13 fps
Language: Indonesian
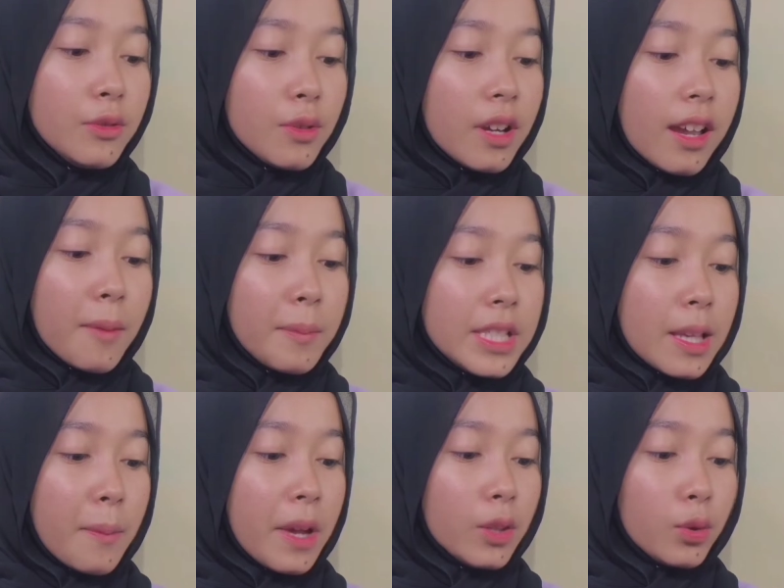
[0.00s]
juga yang
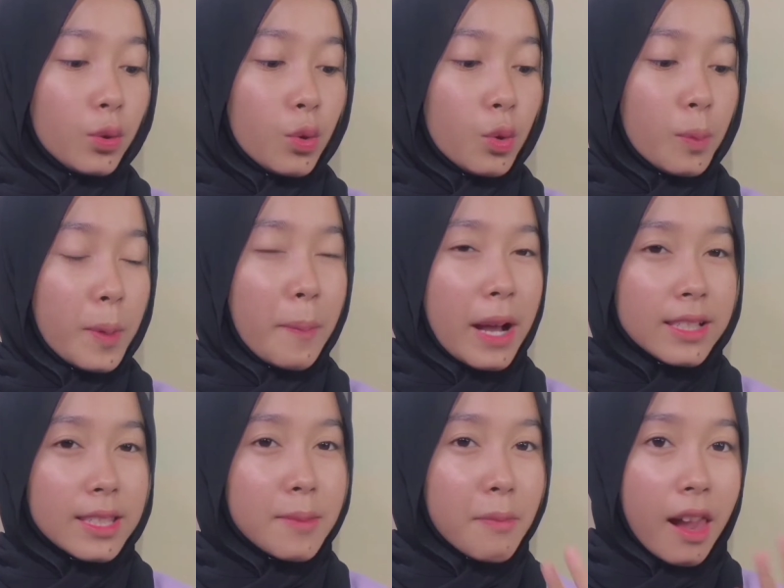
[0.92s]
bisa bantu
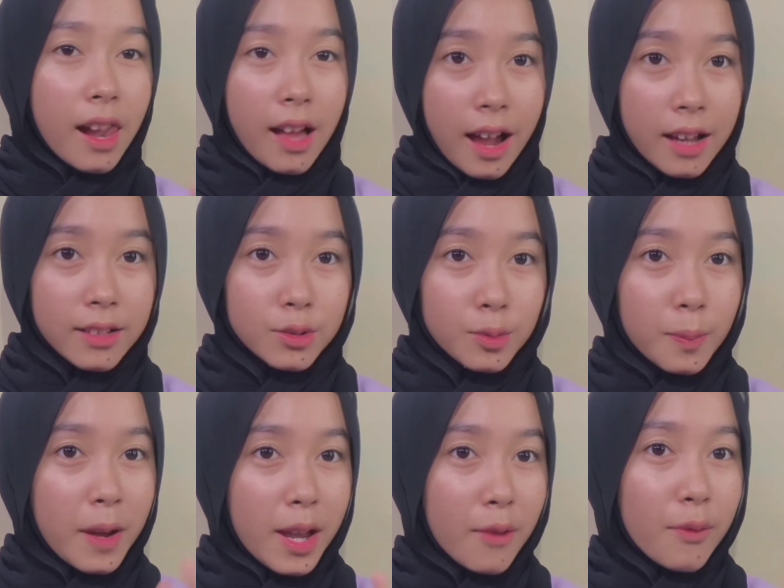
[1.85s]
memaksimalkan
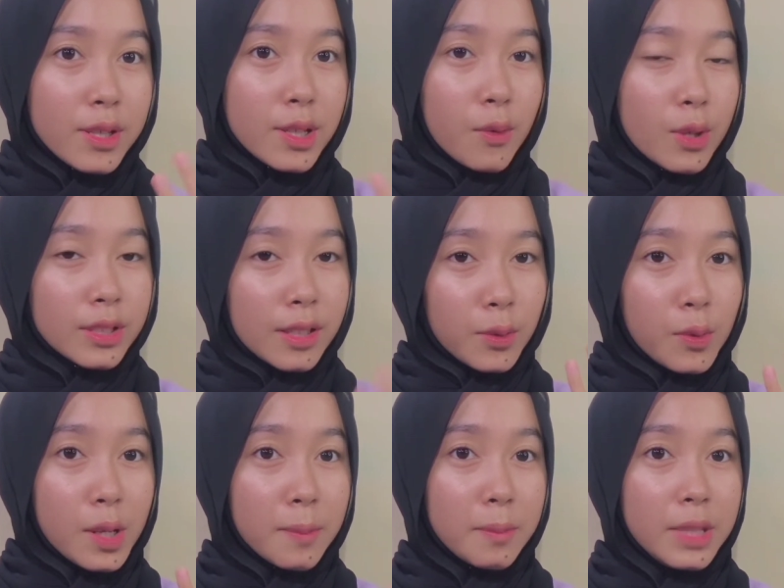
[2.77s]
supaya facial washnya
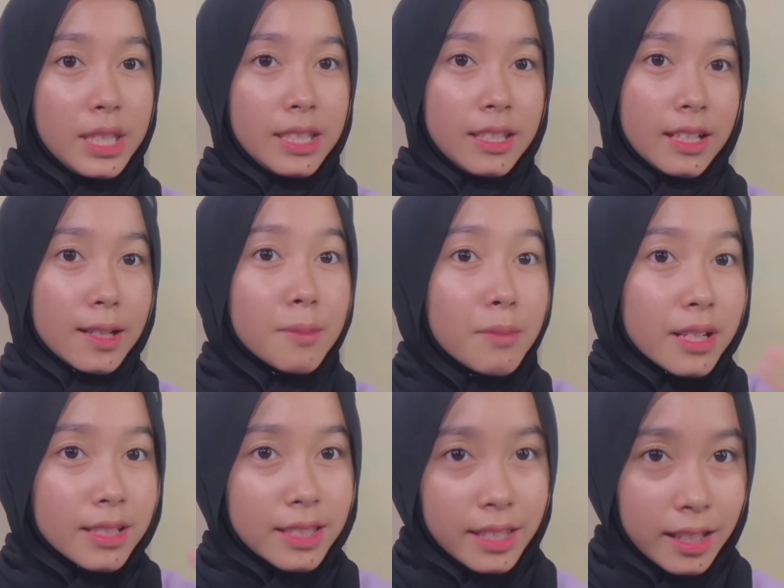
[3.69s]
tuh lebih
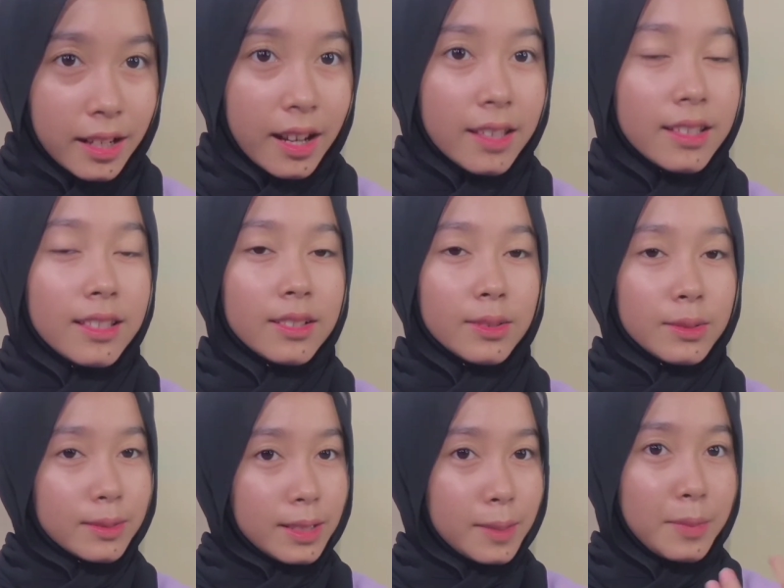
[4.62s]
ngebersihin lagi
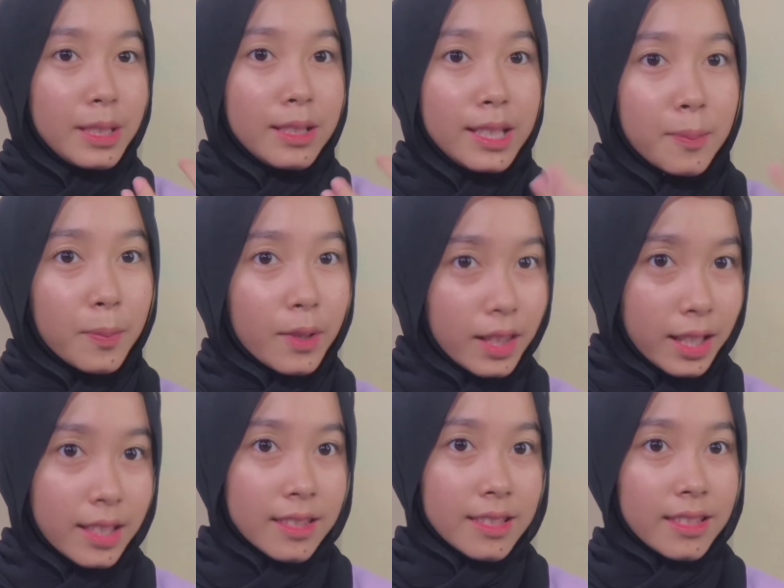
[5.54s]
gitu lebih deep
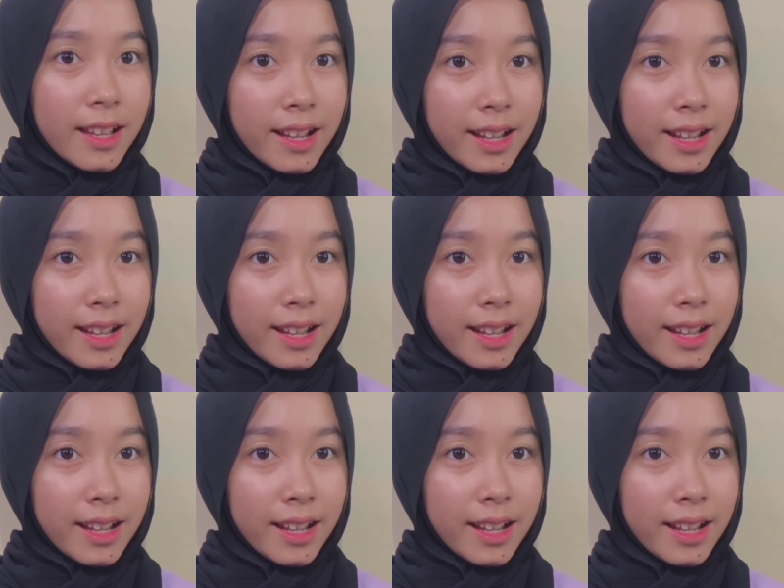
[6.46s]
cleanse ya